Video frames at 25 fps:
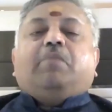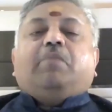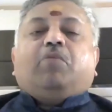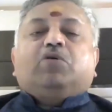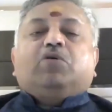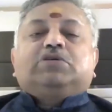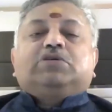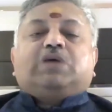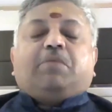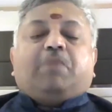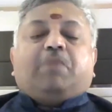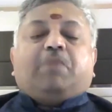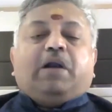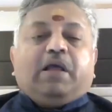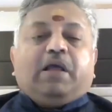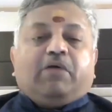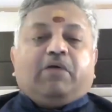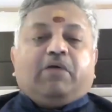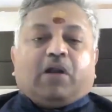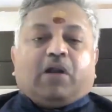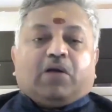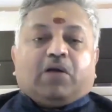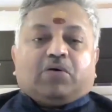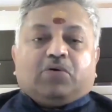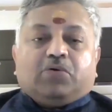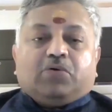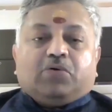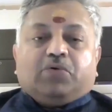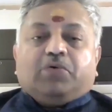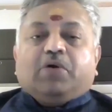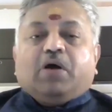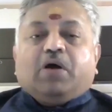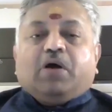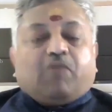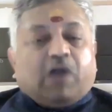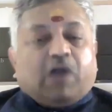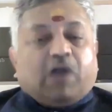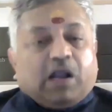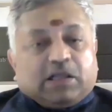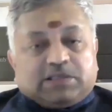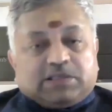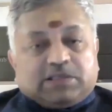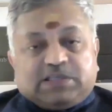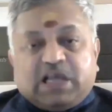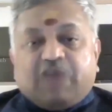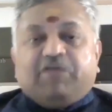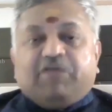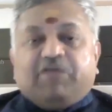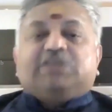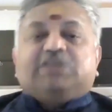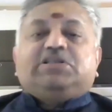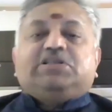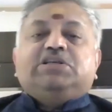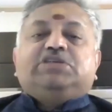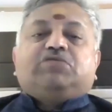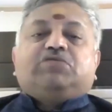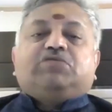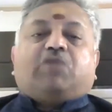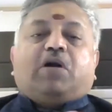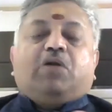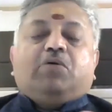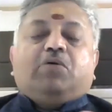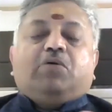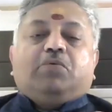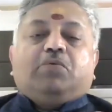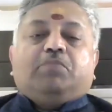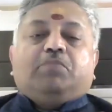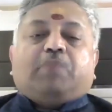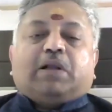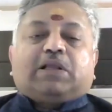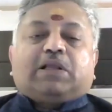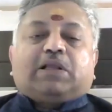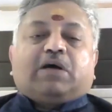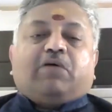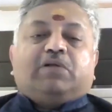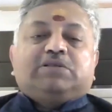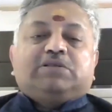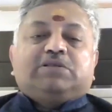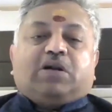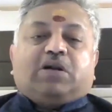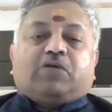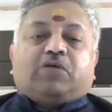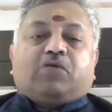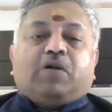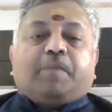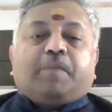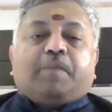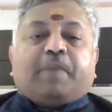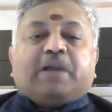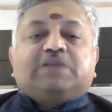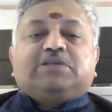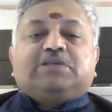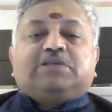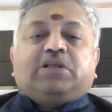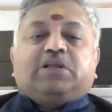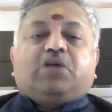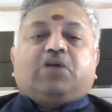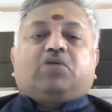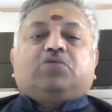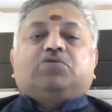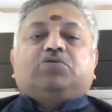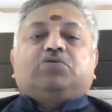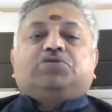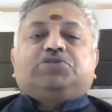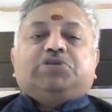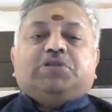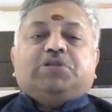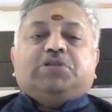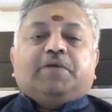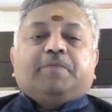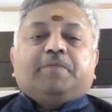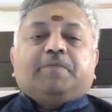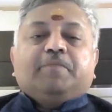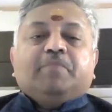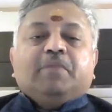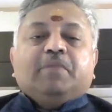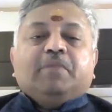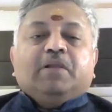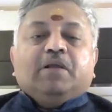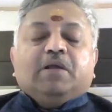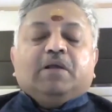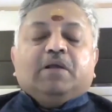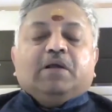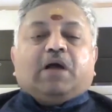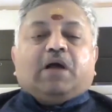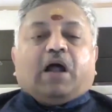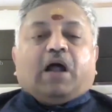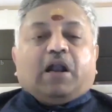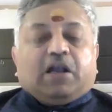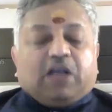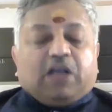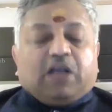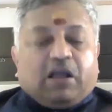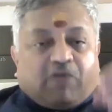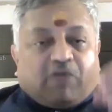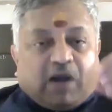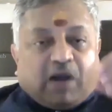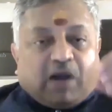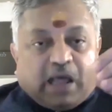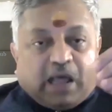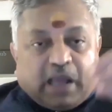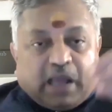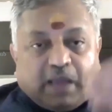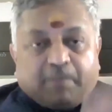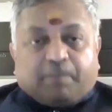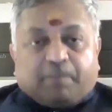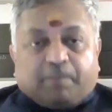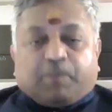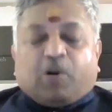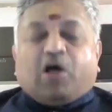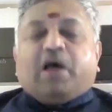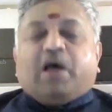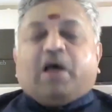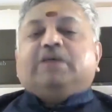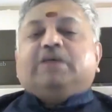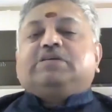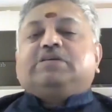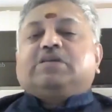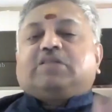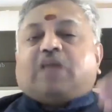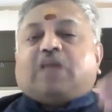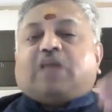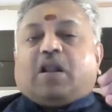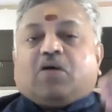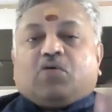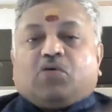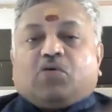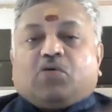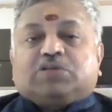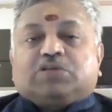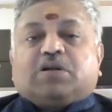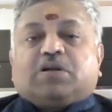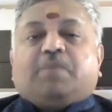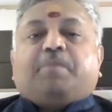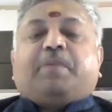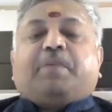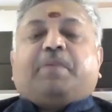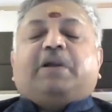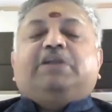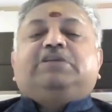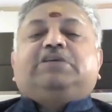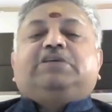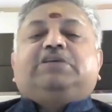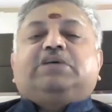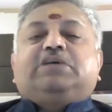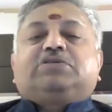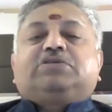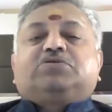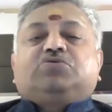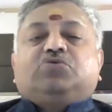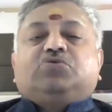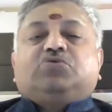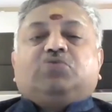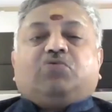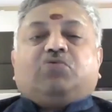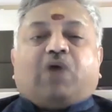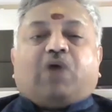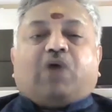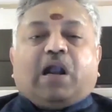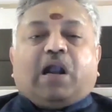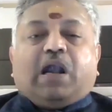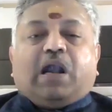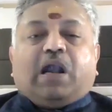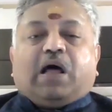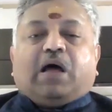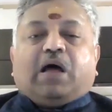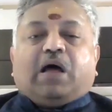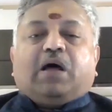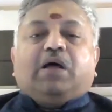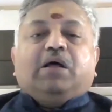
బహుశా మళ్ళీ వాళ్ళకు వాళ్ళ సేవింగ్స్ నుంచి వాళ్ళు బతకవలసినటువంటి పరిస్థితి ఈరోజు వచ్చింది అంటే వాళ్ళ ఎంప్లాయీస్ తన కోసం పనిచేస్తూ వాళ్ళ